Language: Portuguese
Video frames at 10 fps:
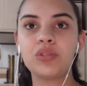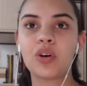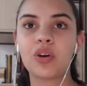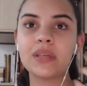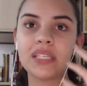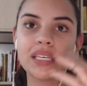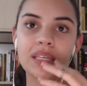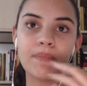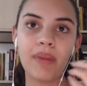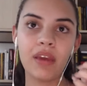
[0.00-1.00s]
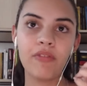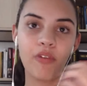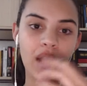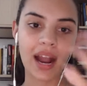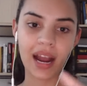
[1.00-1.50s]
eu já comecei assim bem
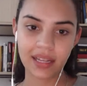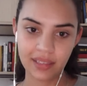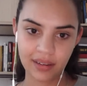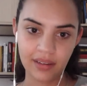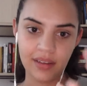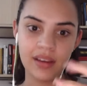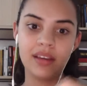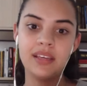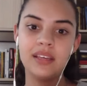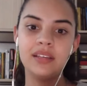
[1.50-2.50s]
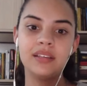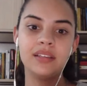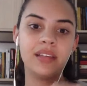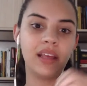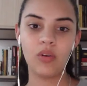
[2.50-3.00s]
focada
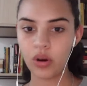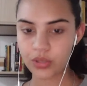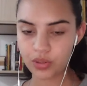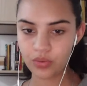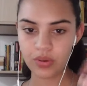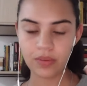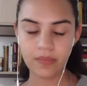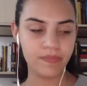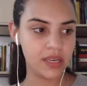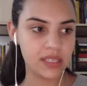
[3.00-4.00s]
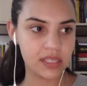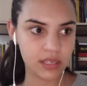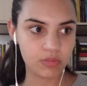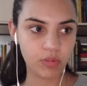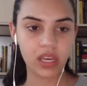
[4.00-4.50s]
em negócio, em
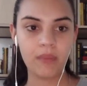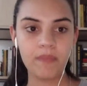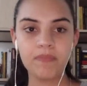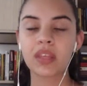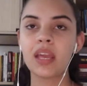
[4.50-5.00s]
business, porque